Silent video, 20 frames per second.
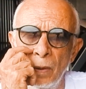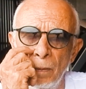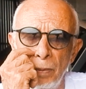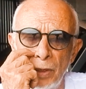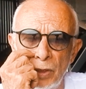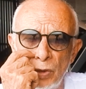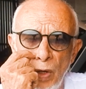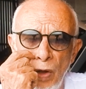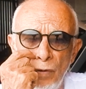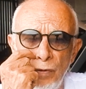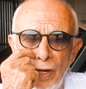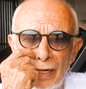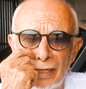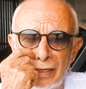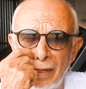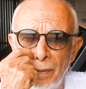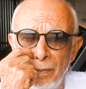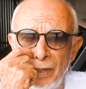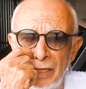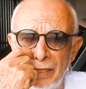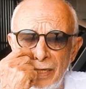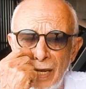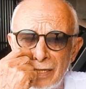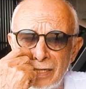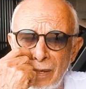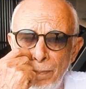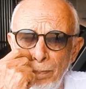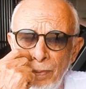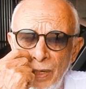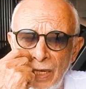O pessoal fala também de
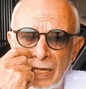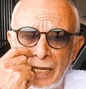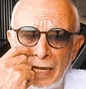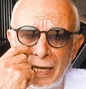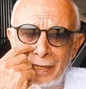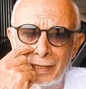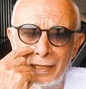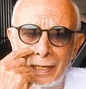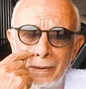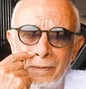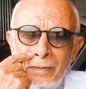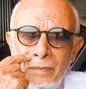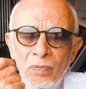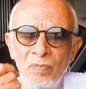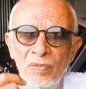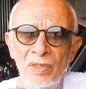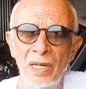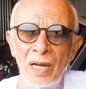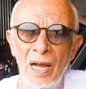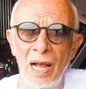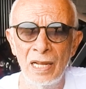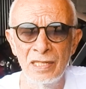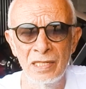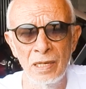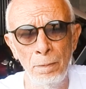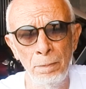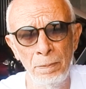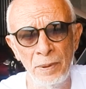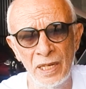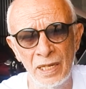asa pequena.
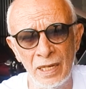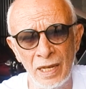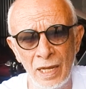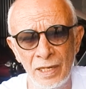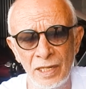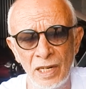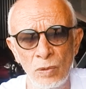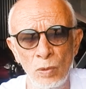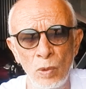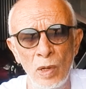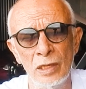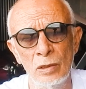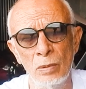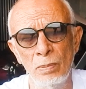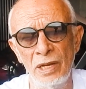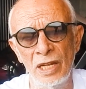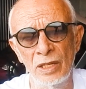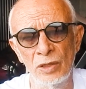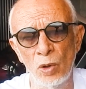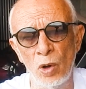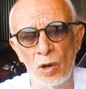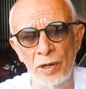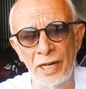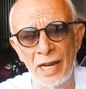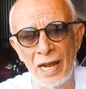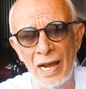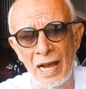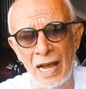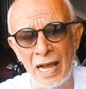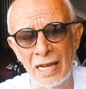Asa pequena, quanto menor
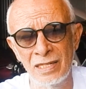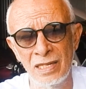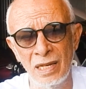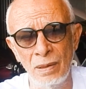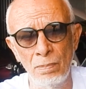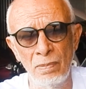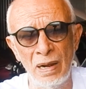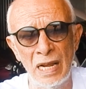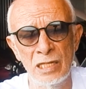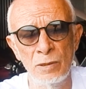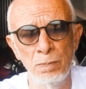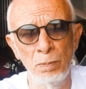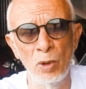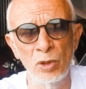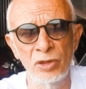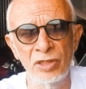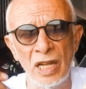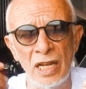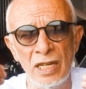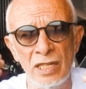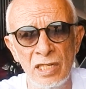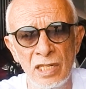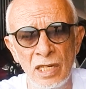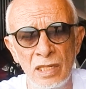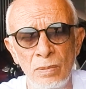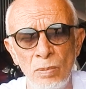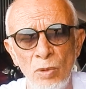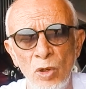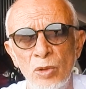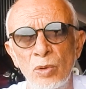é a asa, mais
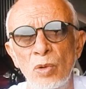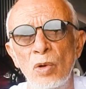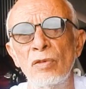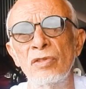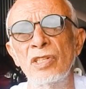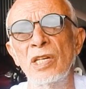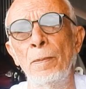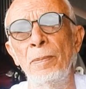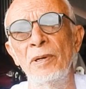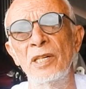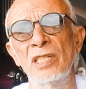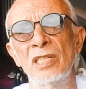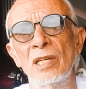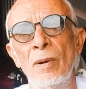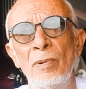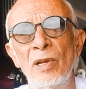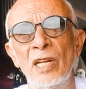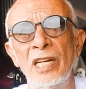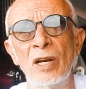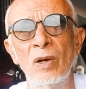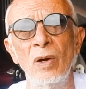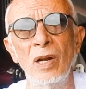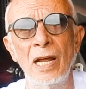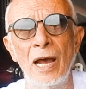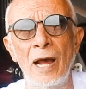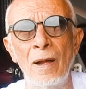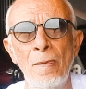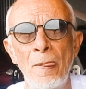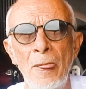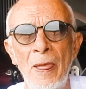potência de motor você precisa para
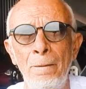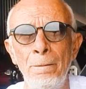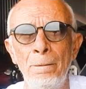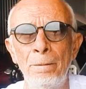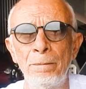decolar.